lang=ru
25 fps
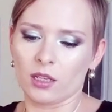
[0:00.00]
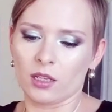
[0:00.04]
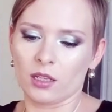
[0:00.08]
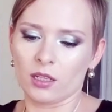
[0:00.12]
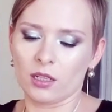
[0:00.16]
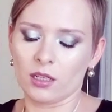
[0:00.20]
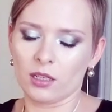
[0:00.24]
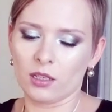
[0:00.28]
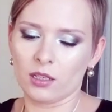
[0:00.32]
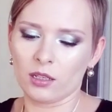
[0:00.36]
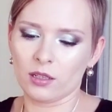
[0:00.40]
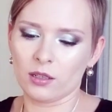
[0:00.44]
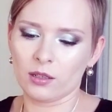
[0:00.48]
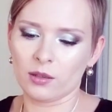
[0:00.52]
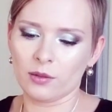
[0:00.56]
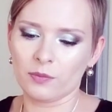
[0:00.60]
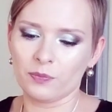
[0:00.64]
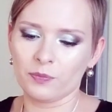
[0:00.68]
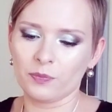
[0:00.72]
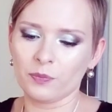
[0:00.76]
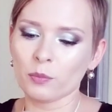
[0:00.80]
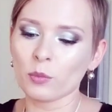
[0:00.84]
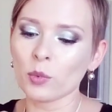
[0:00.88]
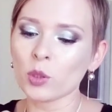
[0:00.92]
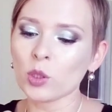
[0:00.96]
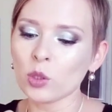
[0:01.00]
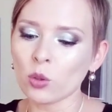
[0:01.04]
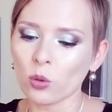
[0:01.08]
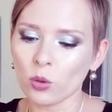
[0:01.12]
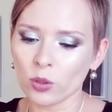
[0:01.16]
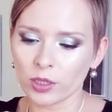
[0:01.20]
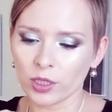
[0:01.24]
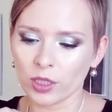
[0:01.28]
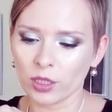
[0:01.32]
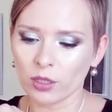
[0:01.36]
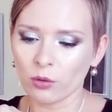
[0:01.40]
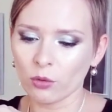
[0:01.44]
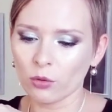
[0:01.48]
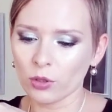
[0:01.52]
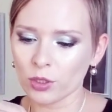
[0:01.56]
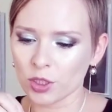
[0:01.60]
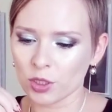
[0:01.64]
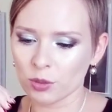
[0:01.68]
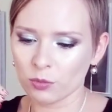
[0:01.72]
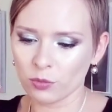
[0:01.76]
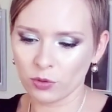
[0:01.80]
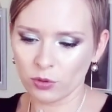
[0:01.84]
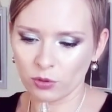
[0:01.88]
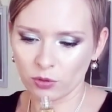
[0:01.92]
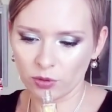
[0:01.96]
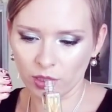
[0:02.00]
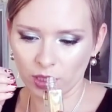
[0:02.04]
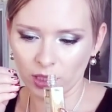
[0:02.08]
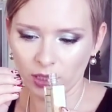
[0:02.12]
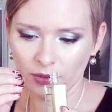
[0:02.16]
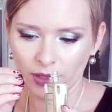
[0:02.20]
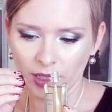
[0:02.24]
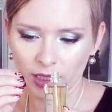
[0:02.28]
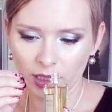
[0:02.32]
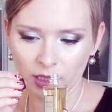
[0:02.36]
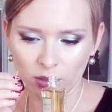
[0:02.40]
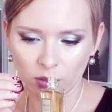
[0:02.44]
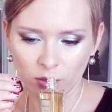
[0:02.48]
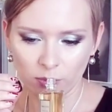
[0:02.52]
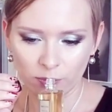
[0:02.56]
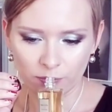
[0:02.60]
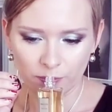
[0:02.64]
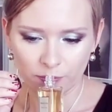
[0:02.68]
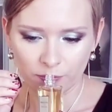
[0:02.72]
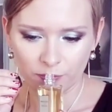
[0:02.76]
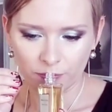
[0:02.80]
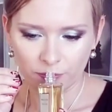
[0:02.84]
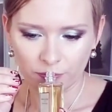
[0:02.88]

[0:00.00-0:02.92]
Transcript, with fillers: А, многие, очень многие говорят о том,